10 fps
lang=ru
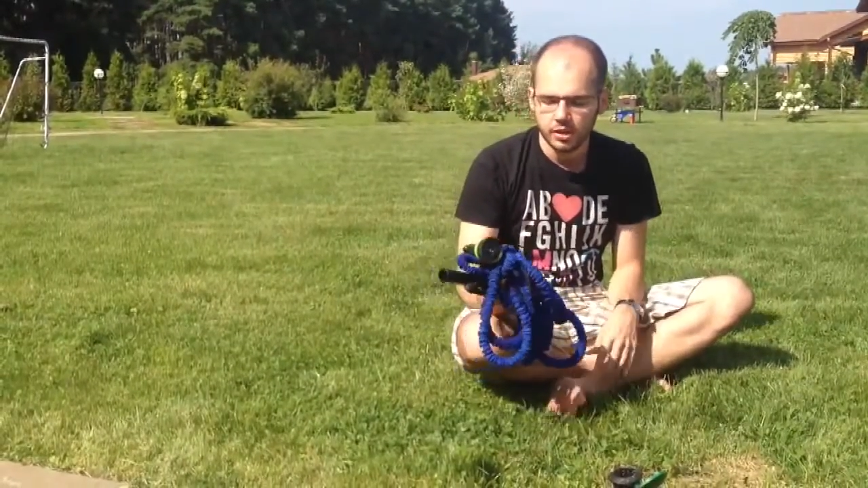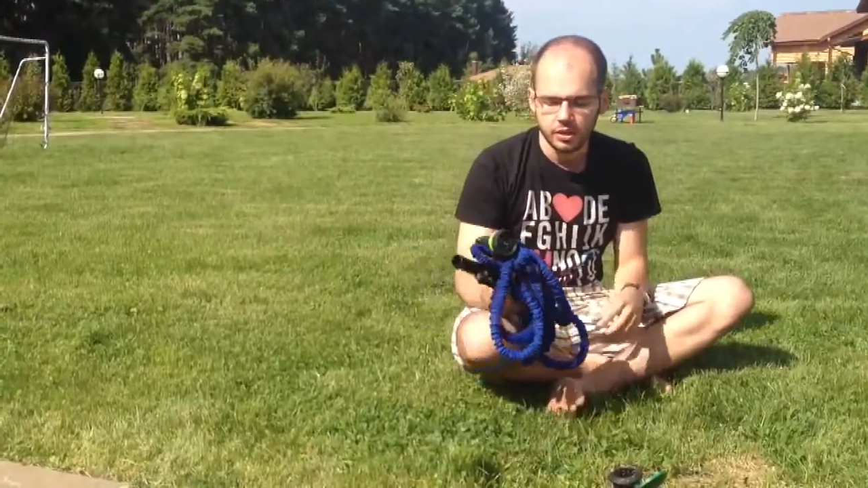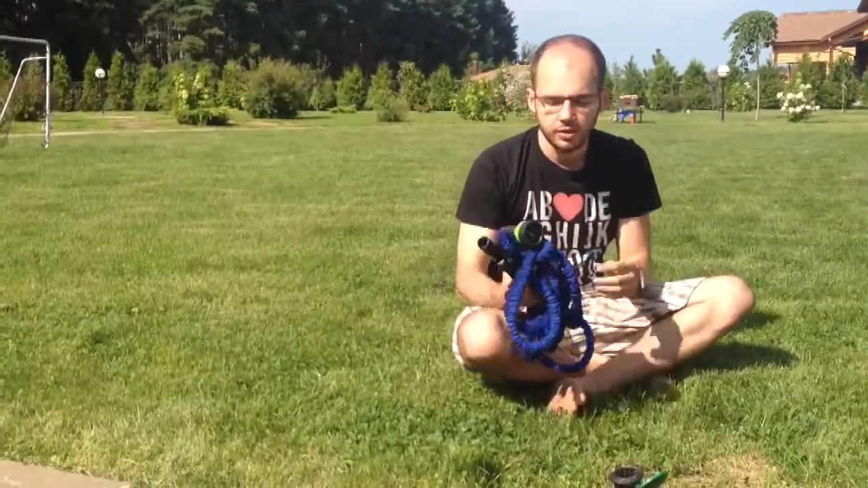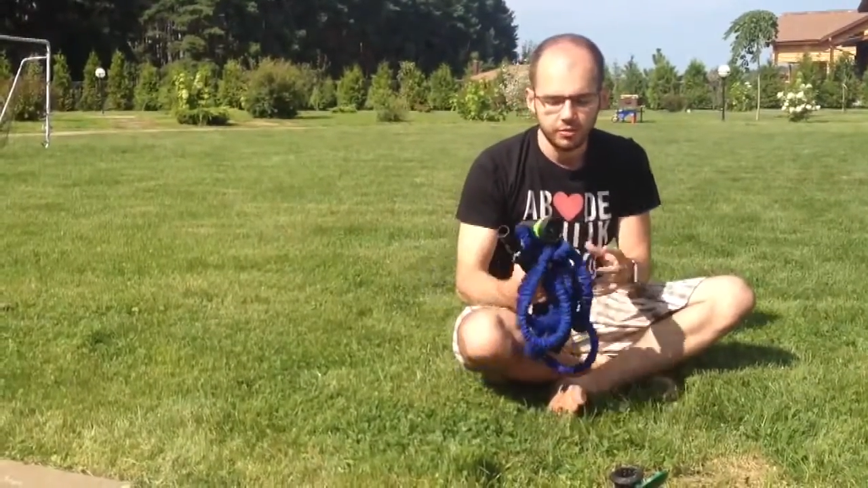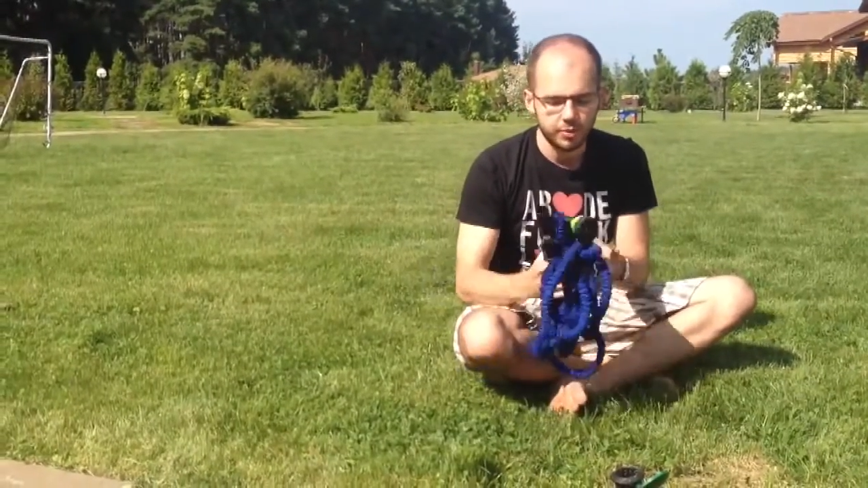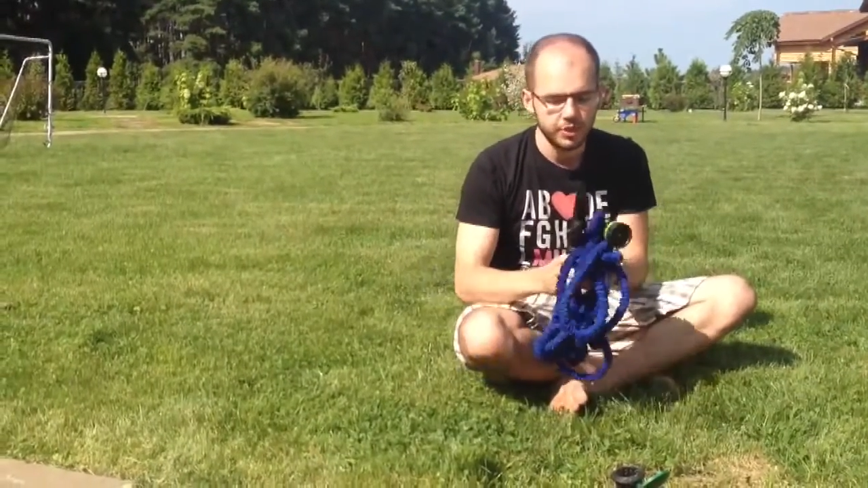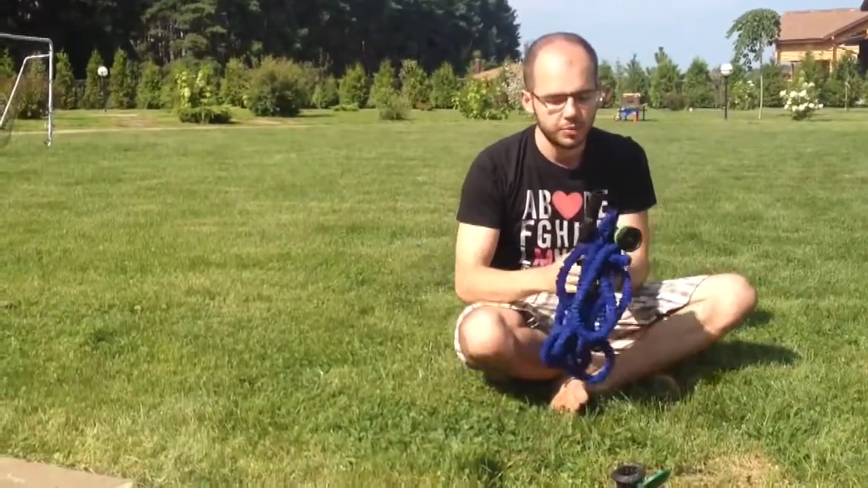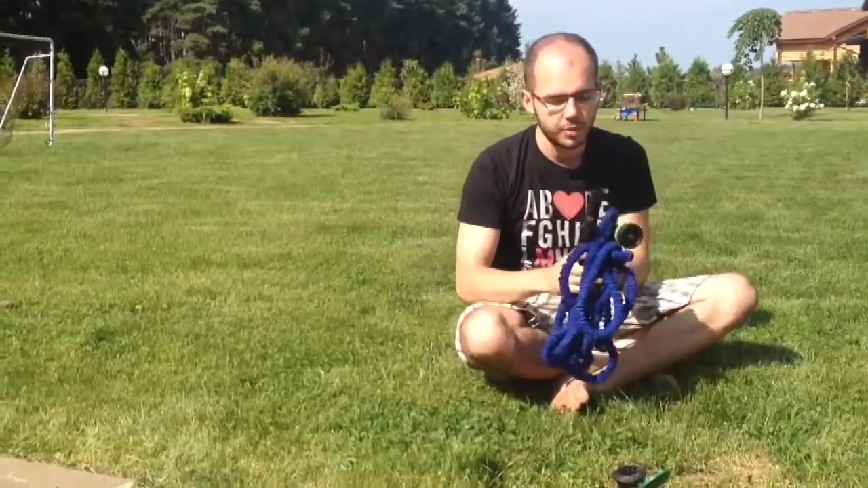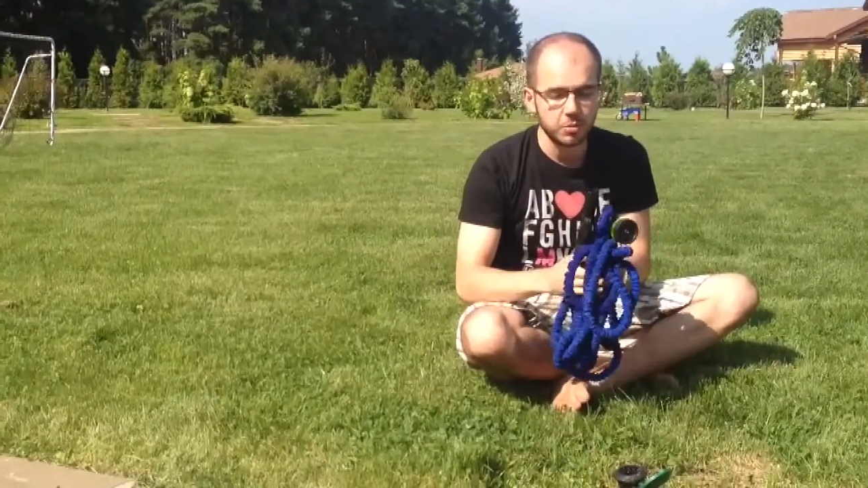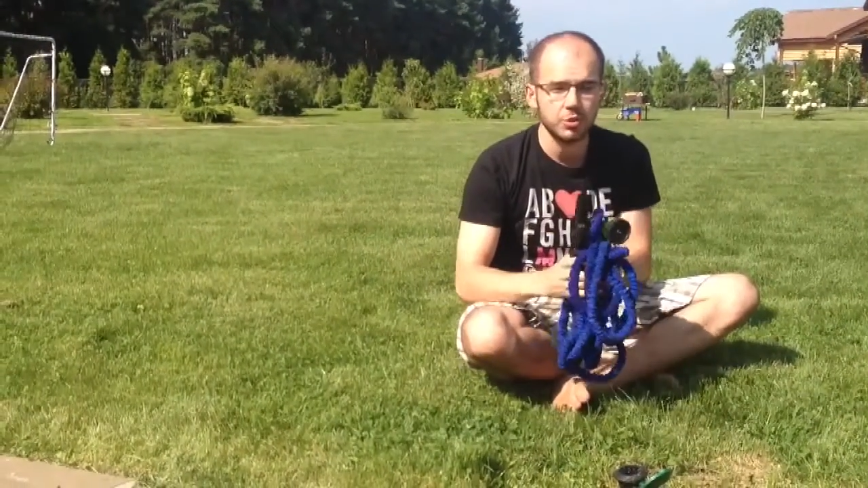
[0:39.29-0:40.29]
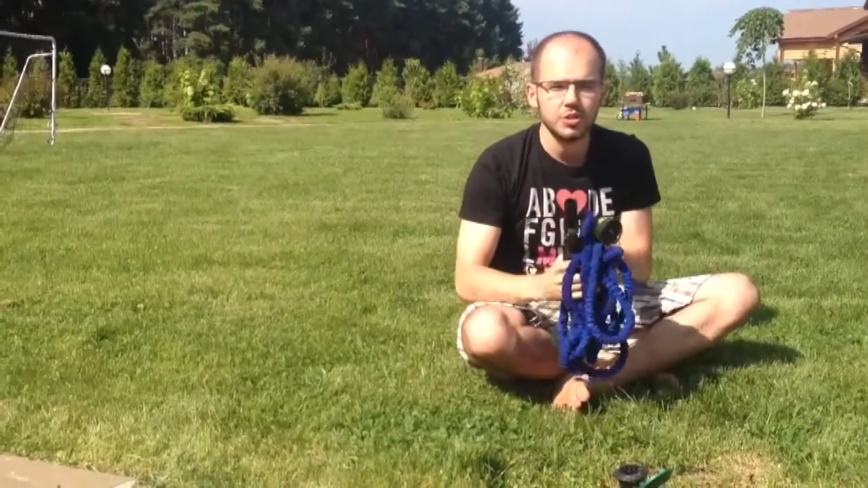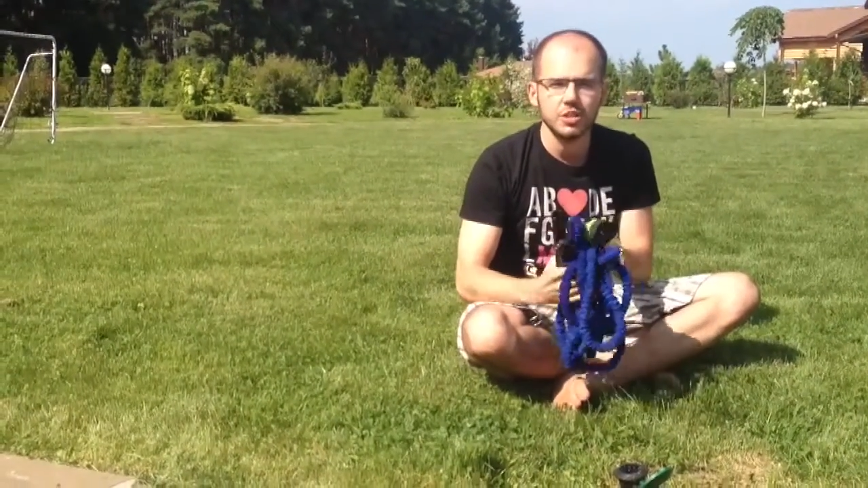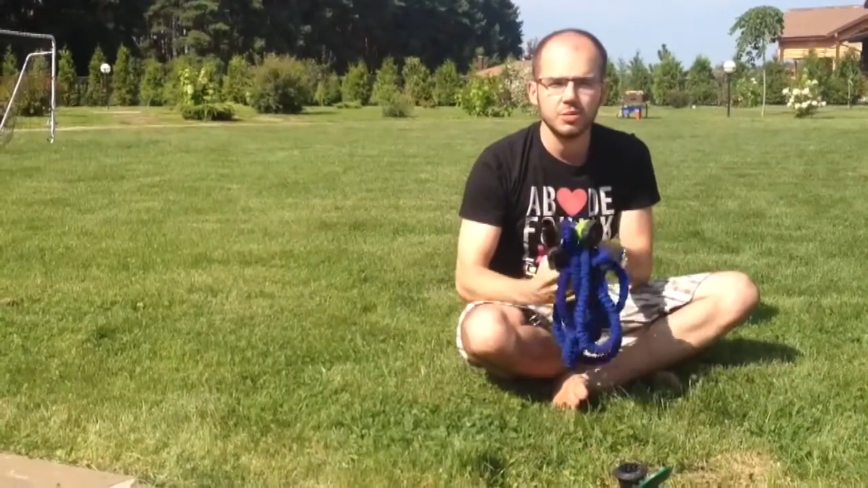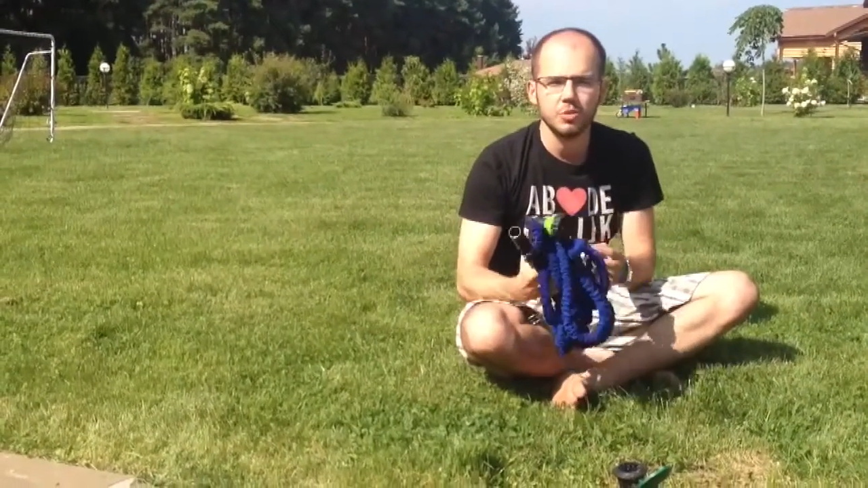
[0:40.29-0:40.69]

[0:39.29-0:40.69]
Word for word: И, в принципе, работать с